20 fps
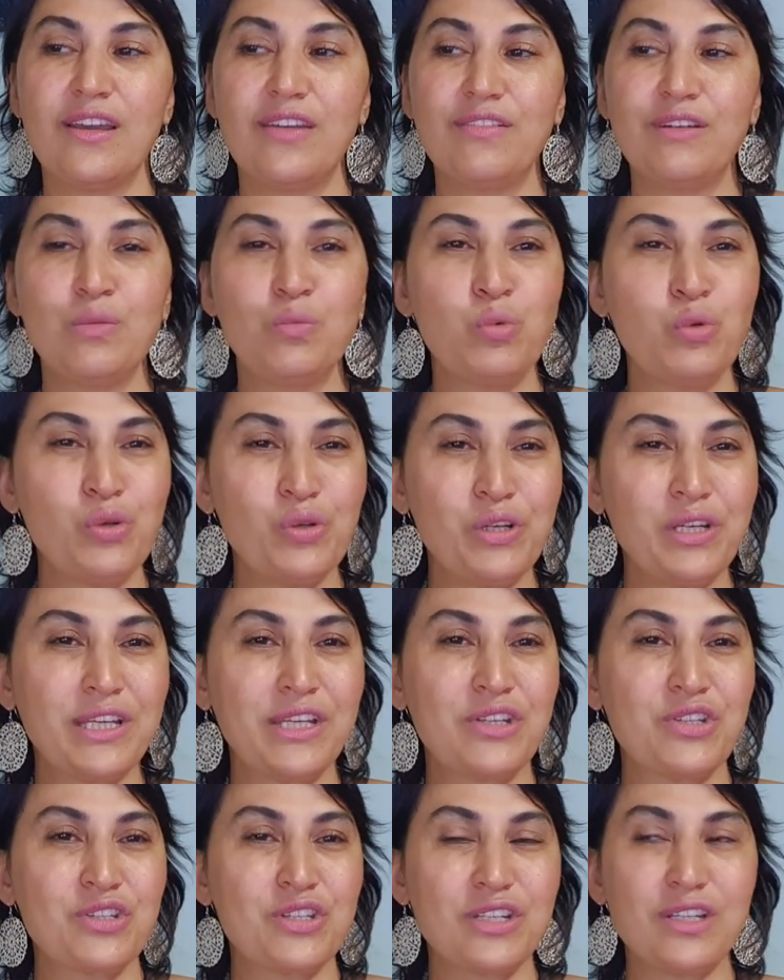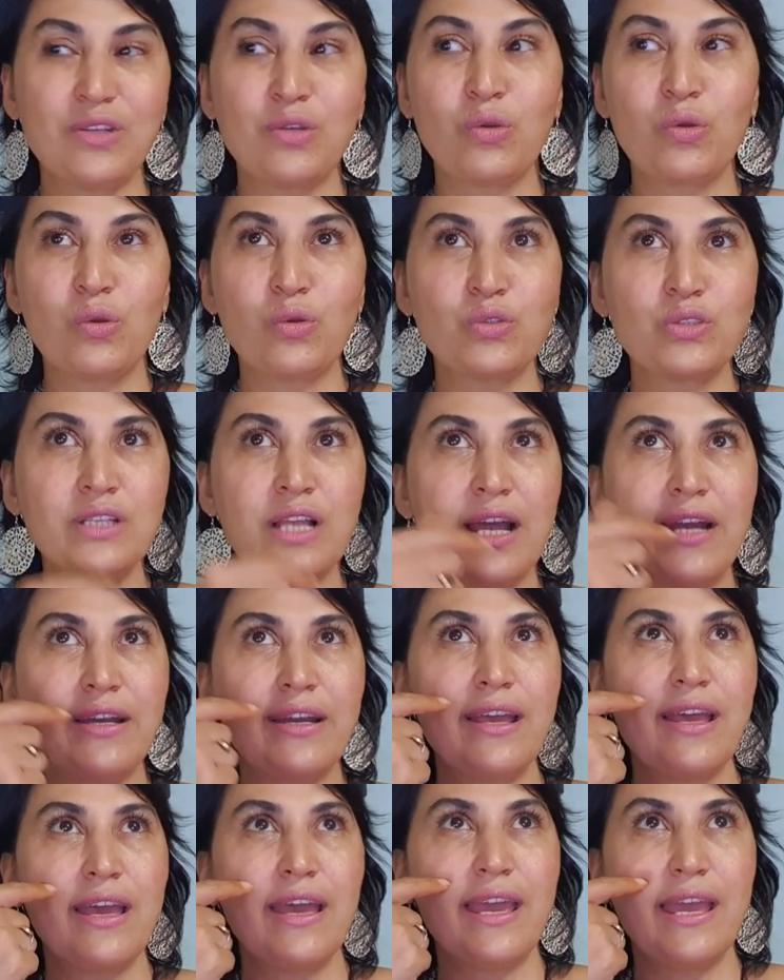ve bu kişi gözler
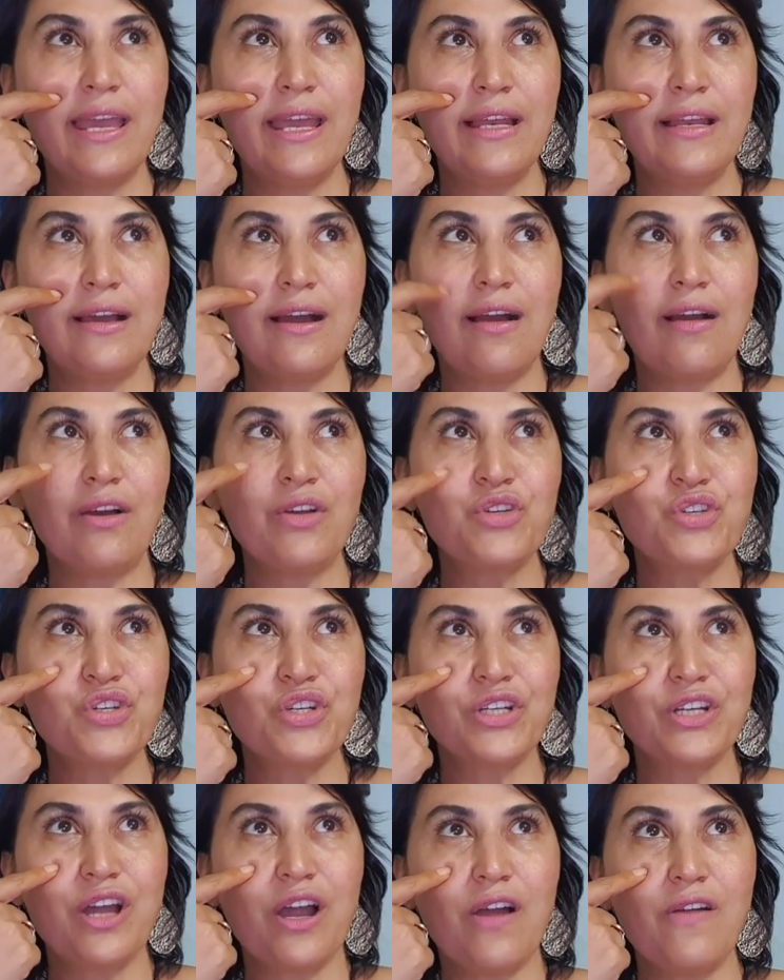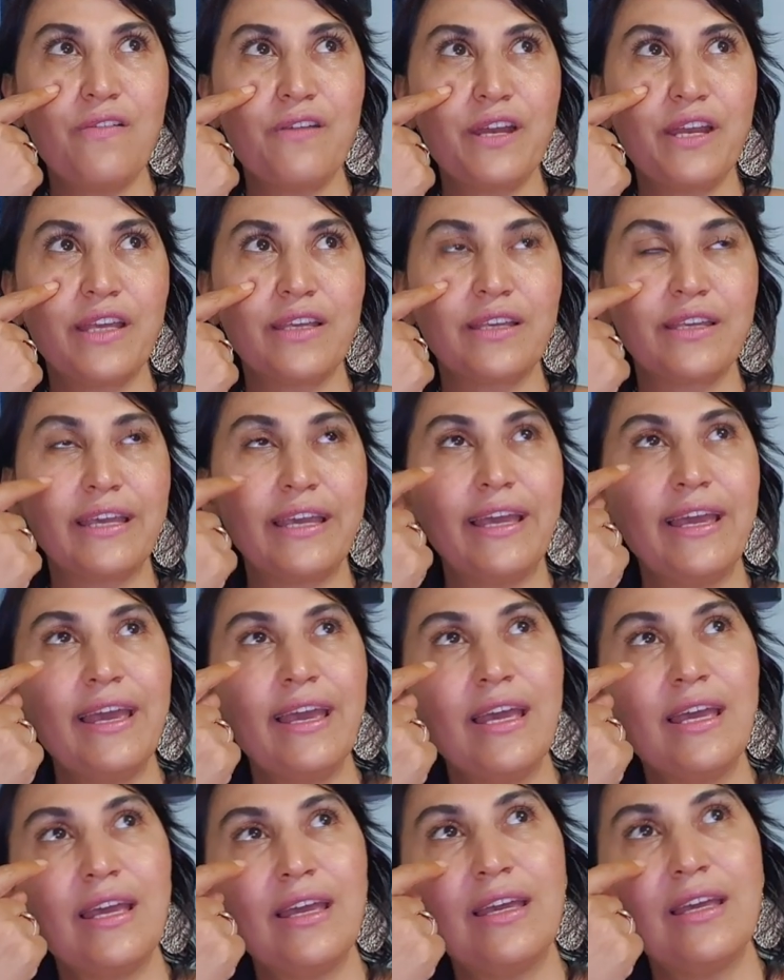ela açık kahverengi
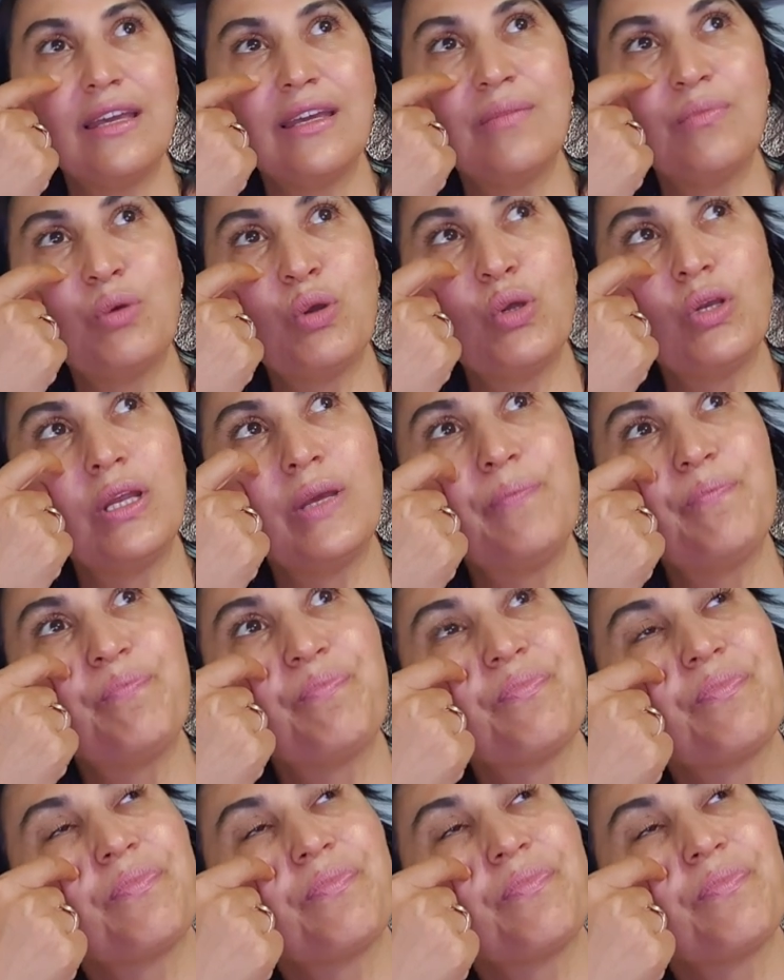e, böyle